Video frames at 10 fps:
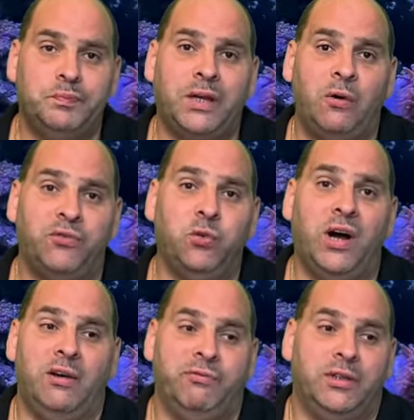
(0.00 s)
drauf
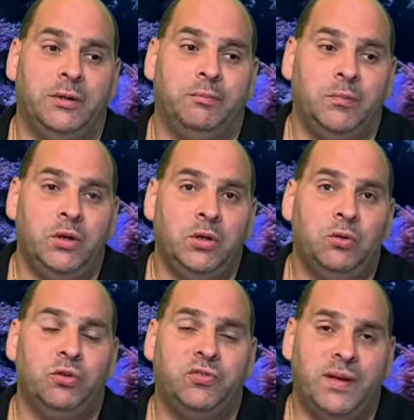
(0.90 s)
zugreifen kann.
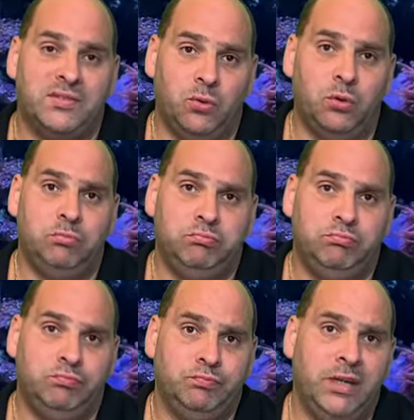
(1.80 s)
Und zwar so,
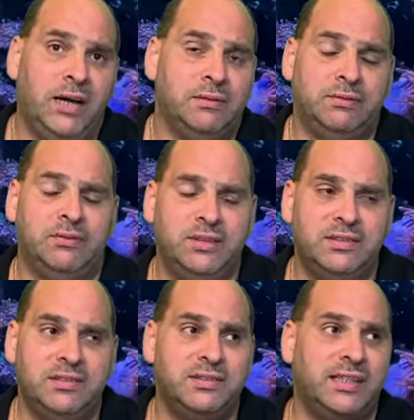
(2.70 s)
ja, also
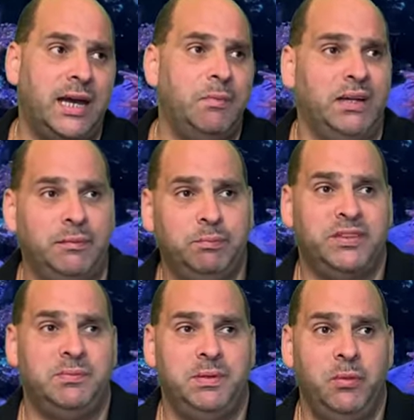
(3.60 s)
diese Cam hat im
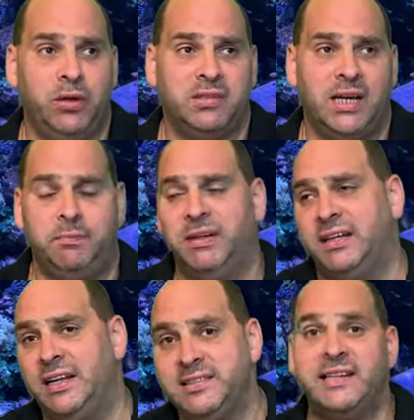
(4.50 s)
Prinzip die Möglichkeit, man
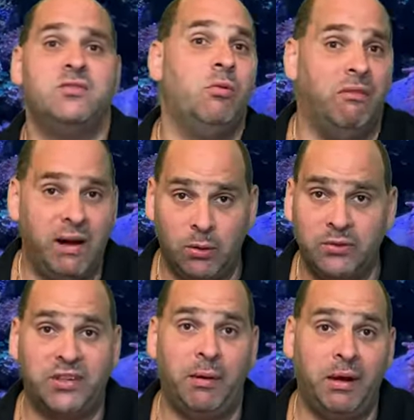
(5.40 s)
kann sie als
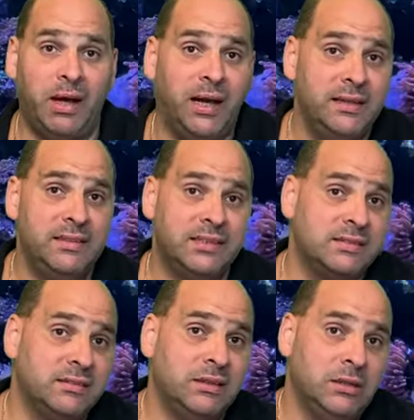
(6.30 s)
Überwachungskamera
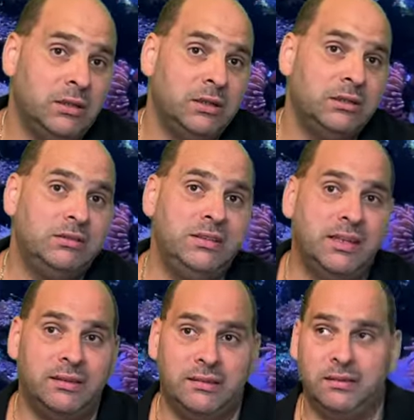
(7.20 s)
einsetzen die
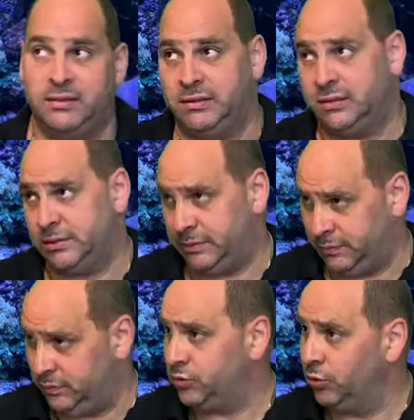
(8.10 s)
dann
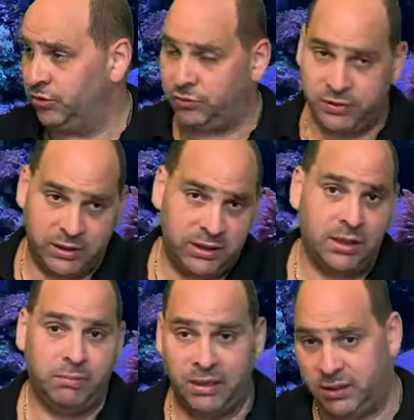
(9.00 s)
ähm, so und so viel
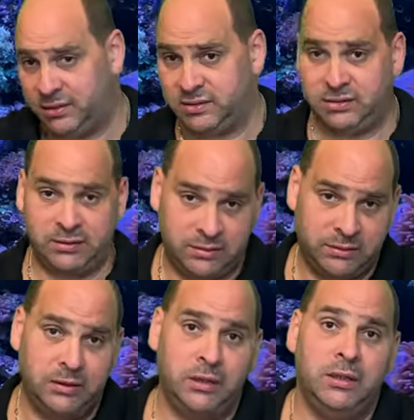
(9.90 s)
Gigabyte äh,